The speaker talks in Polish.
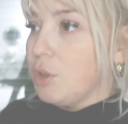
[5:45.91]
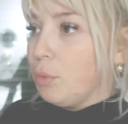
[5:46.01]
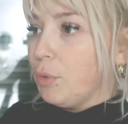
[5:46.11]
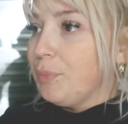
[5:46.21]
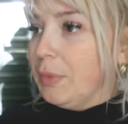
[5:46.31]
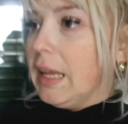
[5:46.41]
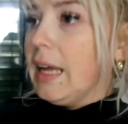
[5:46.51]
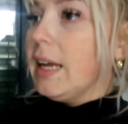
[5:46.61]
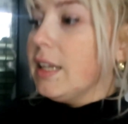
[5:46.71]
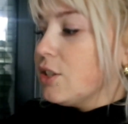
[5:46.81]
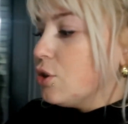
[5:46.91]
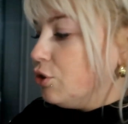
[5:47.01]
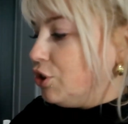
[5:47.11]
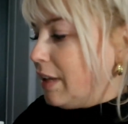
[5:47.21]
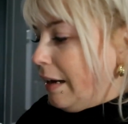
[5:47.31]
w domu, jest
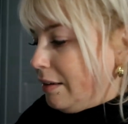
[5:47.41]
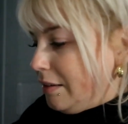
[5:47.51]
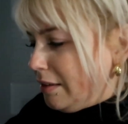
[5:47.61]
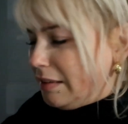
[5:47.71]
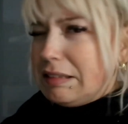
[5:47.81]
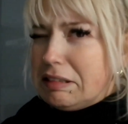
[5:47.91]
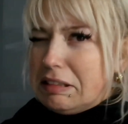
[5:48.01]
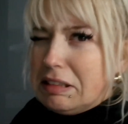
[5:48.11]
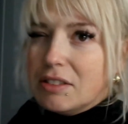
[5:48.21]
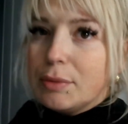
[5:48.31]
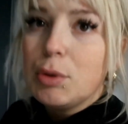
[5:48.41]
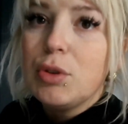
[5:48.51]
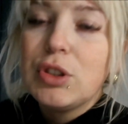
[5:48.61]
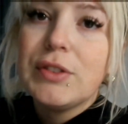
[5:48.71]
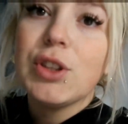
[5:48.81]
godzina yy, w pół
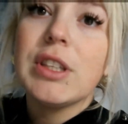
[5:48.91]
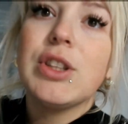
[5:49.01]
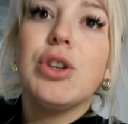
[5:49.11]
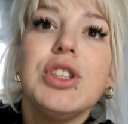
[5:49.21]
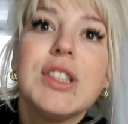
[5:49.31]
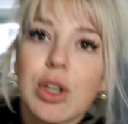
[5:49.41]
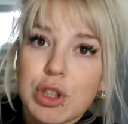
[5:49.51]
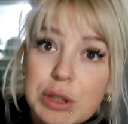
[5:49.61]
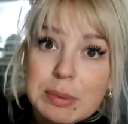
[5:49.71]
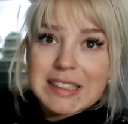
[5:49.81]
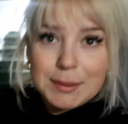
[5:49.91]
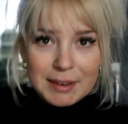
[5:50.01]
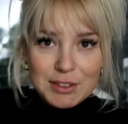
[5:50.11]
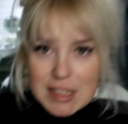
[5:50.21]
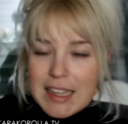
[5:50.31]
do dziewiątej. No i co? Szybkie
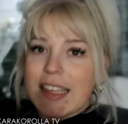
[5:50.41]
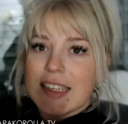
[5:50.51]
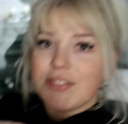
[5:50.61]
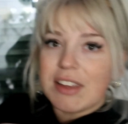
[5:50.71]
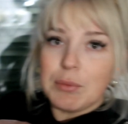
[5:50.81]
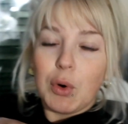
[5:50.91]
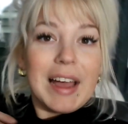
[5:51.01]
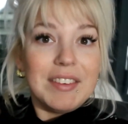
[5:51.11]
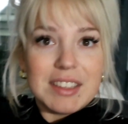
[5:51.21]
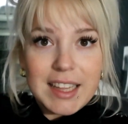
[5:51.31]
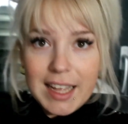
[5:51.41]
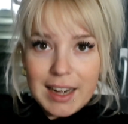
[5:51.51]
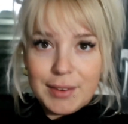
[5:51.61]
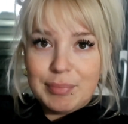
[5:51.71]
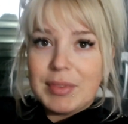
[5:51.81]
sprawozdanie z filmu Heaven in
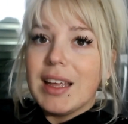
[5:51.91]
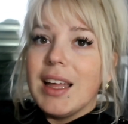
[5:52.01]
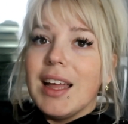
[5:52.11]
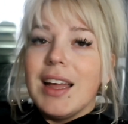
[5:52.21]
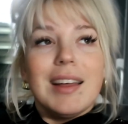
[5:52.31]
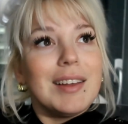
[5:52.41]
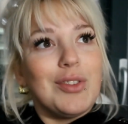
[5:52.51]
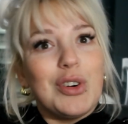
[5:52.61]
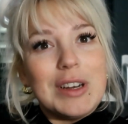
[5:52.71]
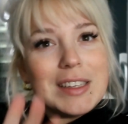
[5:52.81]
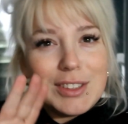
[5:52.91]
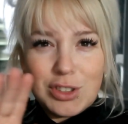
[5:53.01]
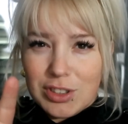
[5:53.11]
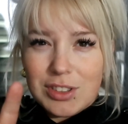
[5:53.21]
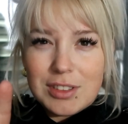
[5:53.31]
Hell. W ogóle
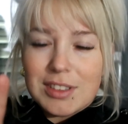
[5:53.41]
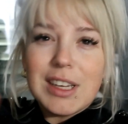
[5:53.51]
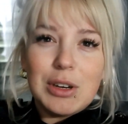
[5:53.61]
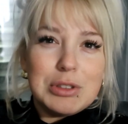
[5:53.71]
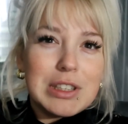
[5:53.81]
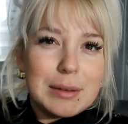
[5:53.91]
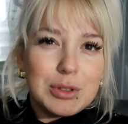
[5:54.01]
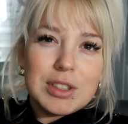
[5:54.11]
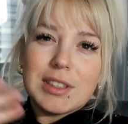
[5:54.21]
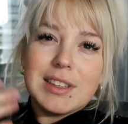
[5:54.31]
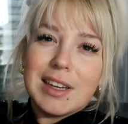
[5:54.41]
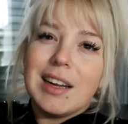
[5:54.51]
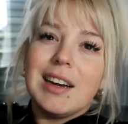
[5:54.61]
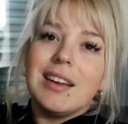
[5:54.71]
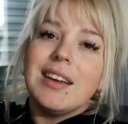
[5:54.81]
coś innego myślałam, że in
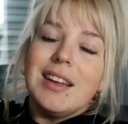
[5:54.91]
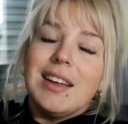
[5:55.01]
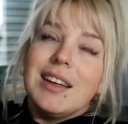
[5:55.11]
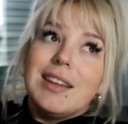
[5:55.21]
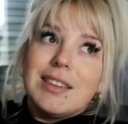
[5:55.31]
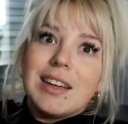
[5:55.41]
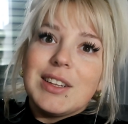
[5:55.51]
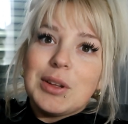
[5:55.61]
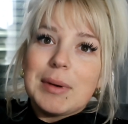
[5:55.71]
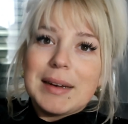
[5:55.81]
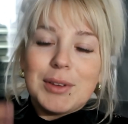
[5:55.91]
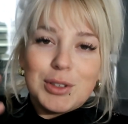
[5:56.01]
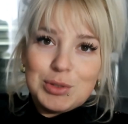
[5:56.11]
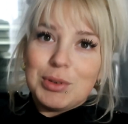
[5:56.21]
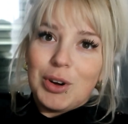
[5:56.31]
Hell, no ale dobra,
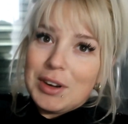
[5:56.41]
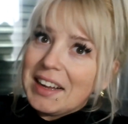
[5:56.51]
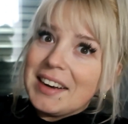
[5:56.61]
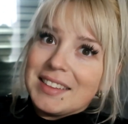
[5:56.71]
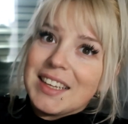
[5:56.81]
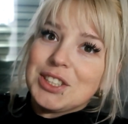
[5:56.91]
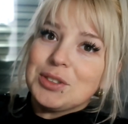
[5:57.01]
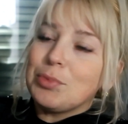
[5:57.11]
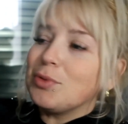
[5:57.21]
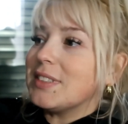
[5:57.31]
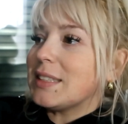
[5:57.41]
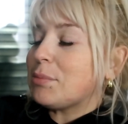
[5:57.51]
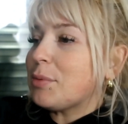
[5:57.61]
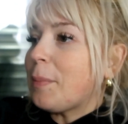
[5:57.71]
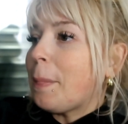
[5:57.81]
chodziło o Hell, nasz
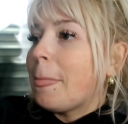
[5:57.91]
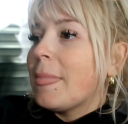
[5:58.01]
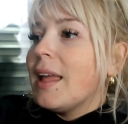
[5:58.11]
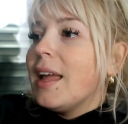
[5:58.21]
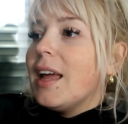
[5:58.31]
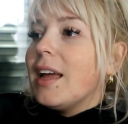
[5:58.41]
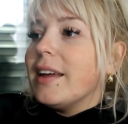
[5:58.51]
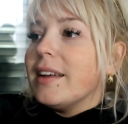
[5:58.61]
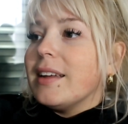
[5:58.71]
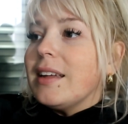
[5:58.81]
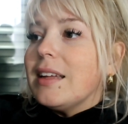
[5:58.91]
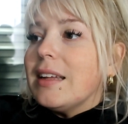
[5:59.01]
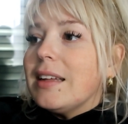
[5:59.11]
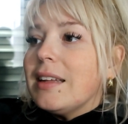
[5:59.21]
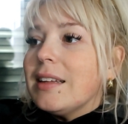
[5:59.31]
półwysep.
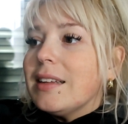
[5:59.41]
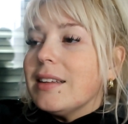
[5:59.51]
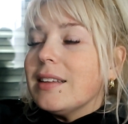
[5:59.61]
Eee,